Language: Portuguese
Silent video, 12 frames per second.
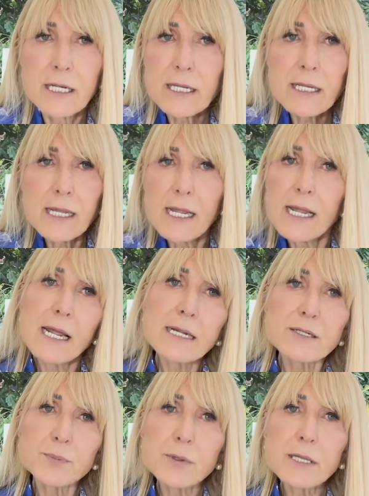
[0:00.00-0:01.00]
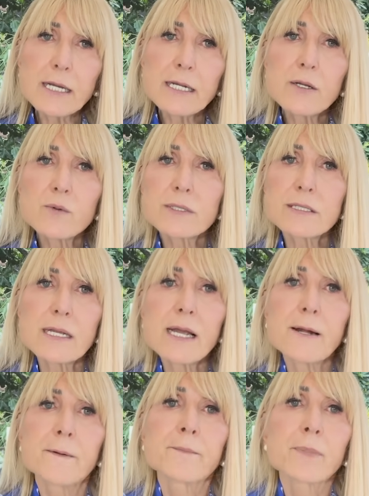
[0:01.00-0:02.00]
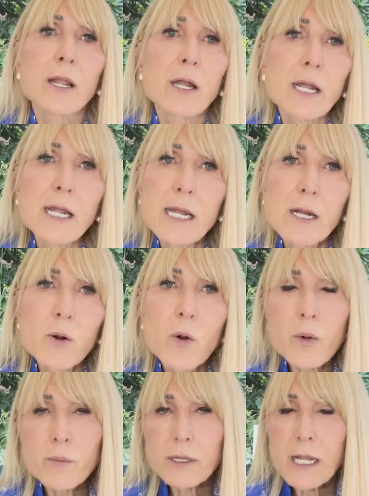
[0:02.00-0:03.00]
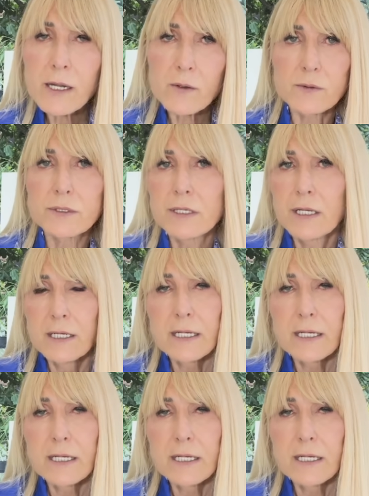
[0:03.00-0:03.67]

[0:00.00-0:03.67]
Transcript: que eles poderiam ser é, como Deus,